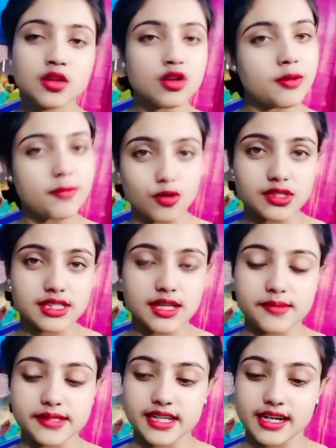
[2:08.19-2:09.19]
তোমরা পৌঁছে
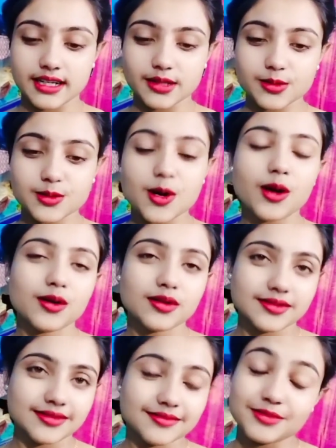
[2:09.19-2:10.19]
যাবে সেখানে তো চলো
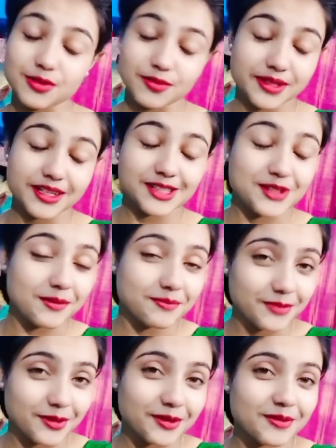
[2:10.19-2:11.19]
তোমাদেরকে সব
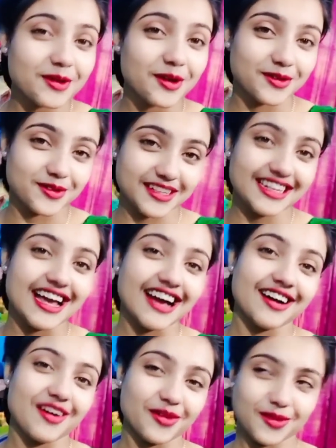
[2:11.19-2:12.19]
বলবো কতক্ষণ
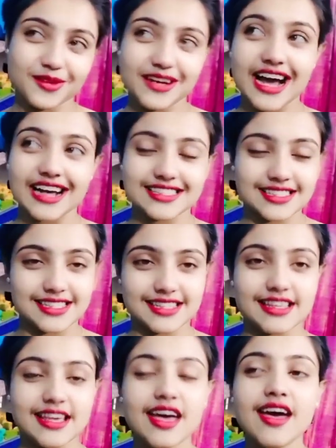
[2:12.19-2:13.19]
কতক্ষণ লাগছে
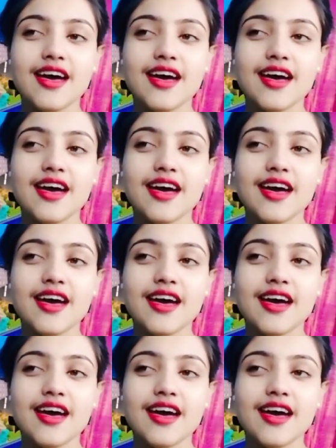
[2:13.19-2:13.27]
যেতে